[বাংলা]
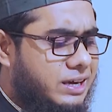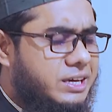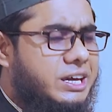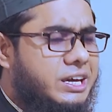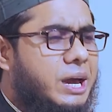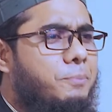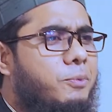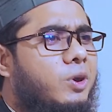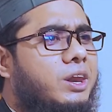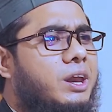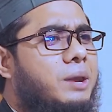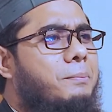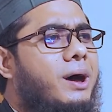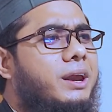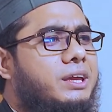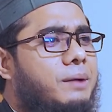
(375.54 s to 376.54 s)
গিয়ে
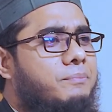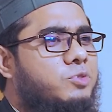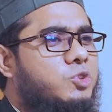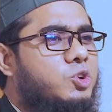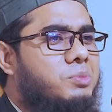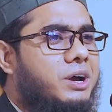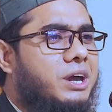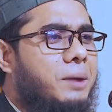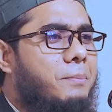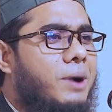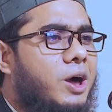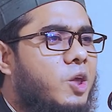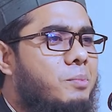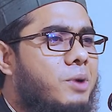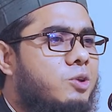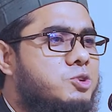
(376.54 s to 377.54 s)
বললেন মারিয়াম তোমাকে
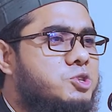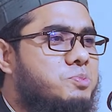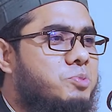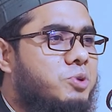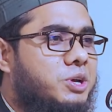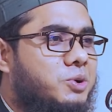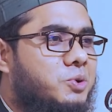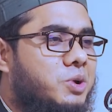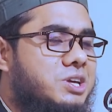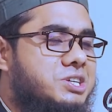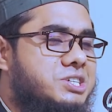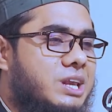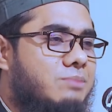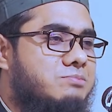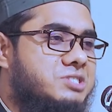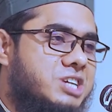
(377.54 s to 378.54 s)
ভালো মানুষ মনে
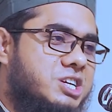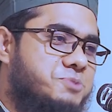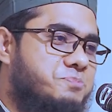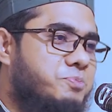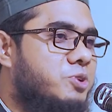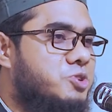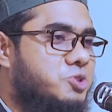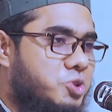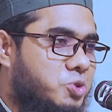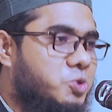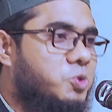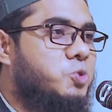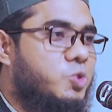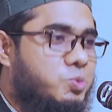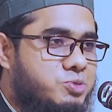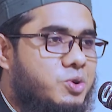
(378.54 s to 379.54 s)
করেছিলাম শেষ পর্যন্ত
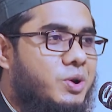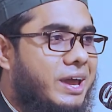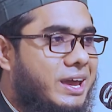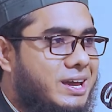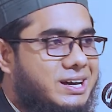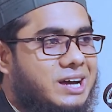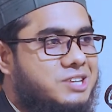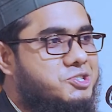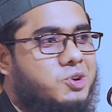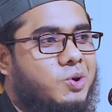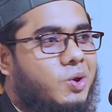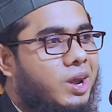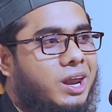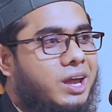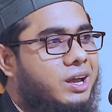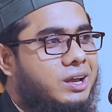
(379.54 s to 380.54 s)
তুমিও এই কাজ
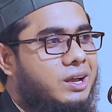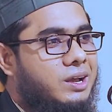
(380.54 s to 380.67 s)
করলে